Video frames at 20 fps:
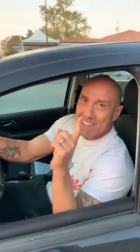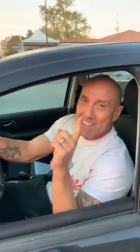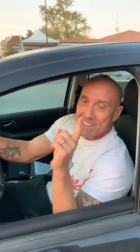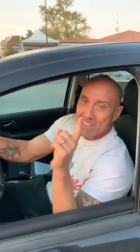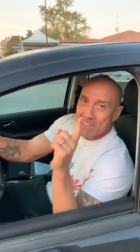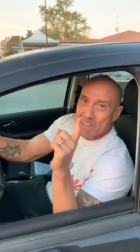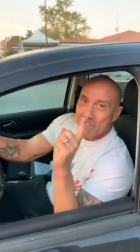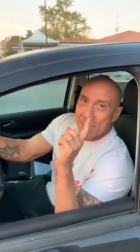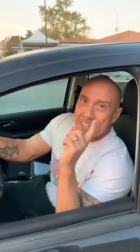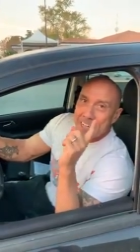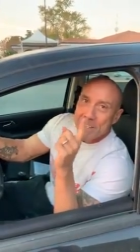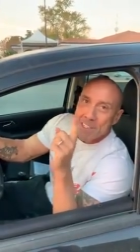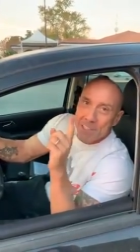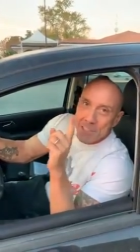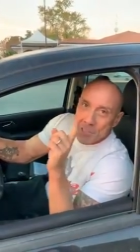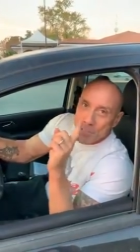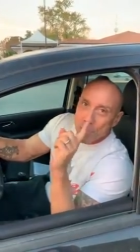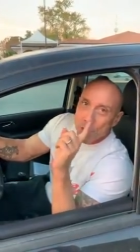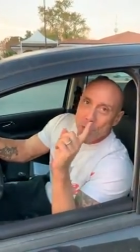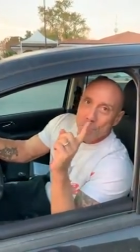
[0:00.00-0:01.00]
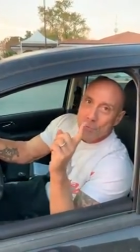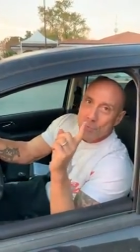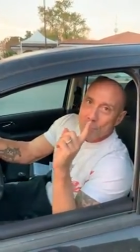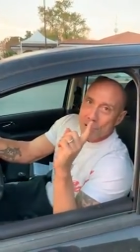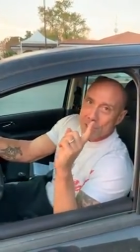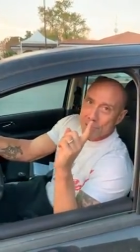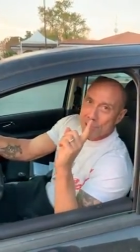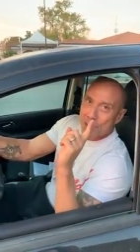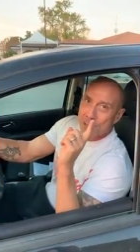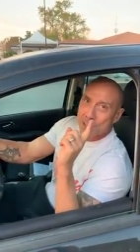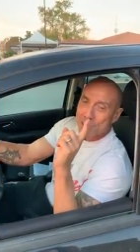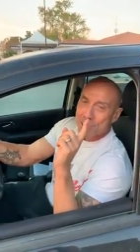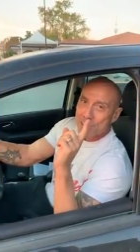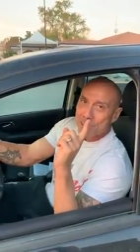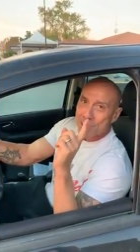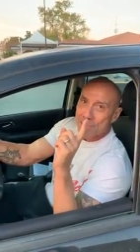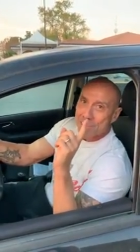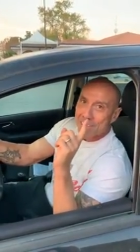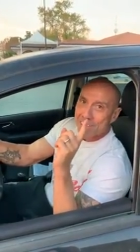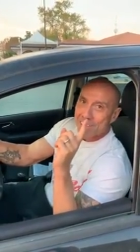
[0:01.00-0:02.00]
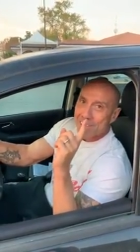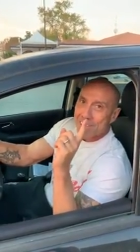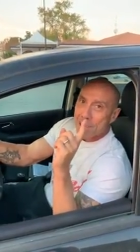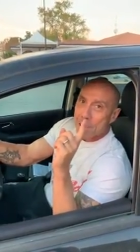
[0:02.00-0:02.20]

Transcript: vi viene distrutto addosso.